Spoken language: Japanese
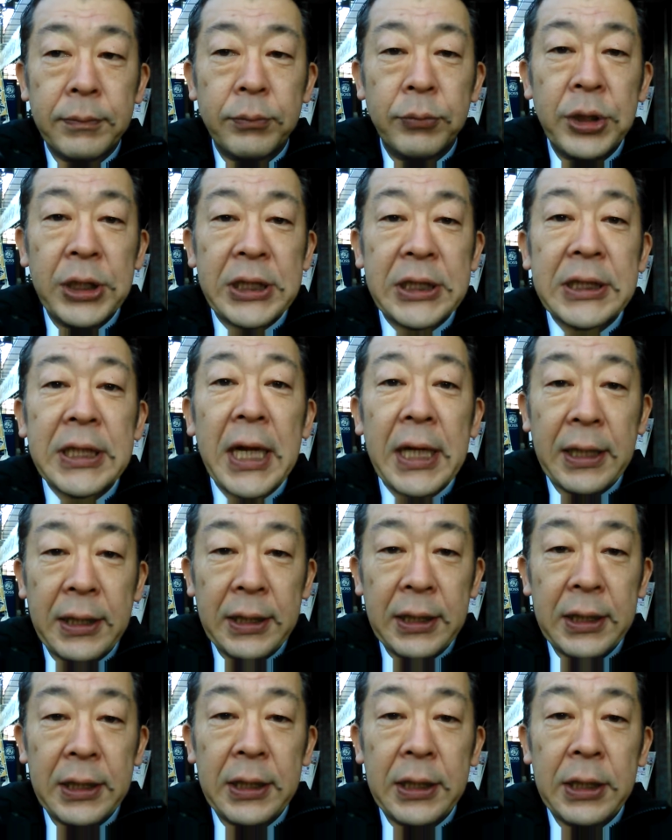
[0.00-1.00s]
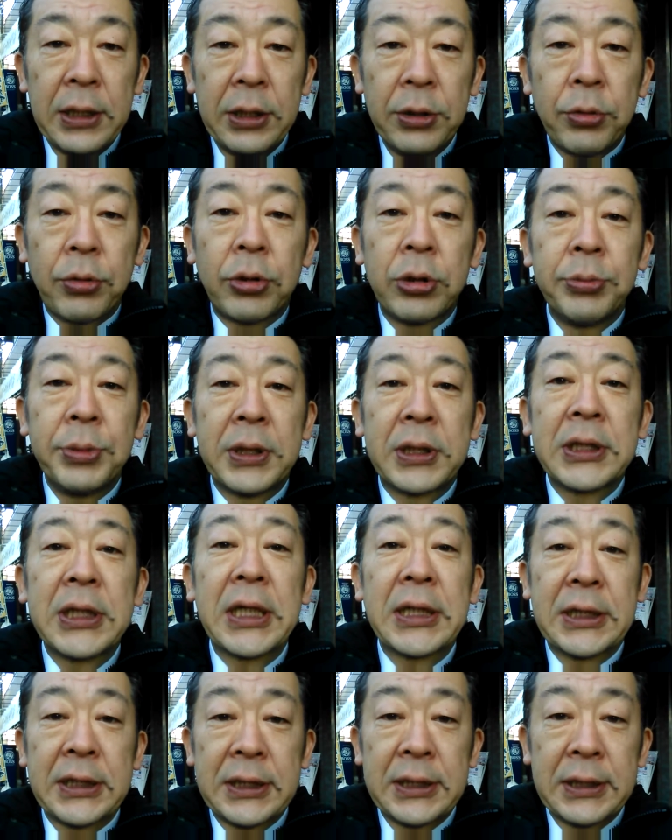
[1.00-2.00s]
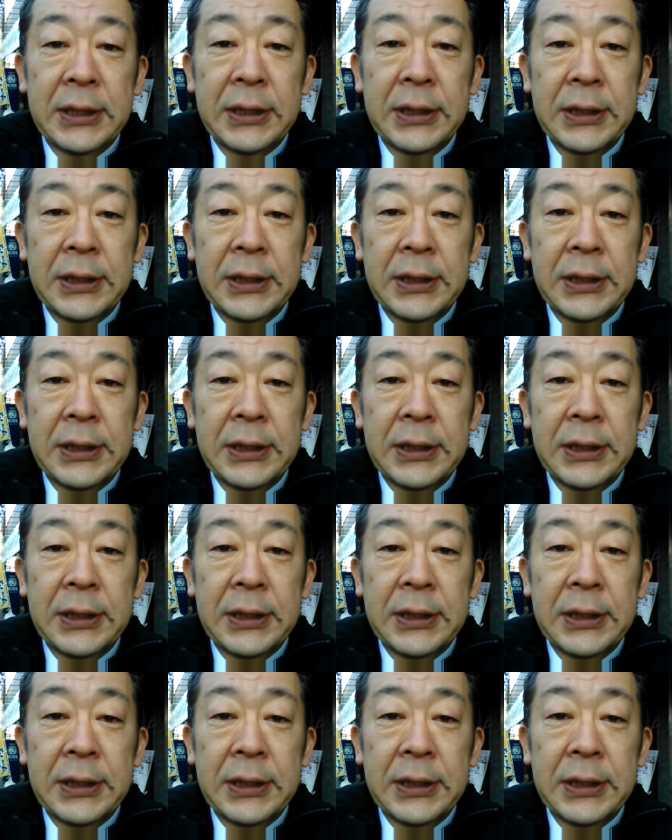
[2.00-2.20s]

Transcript: 無理しない。この3つです。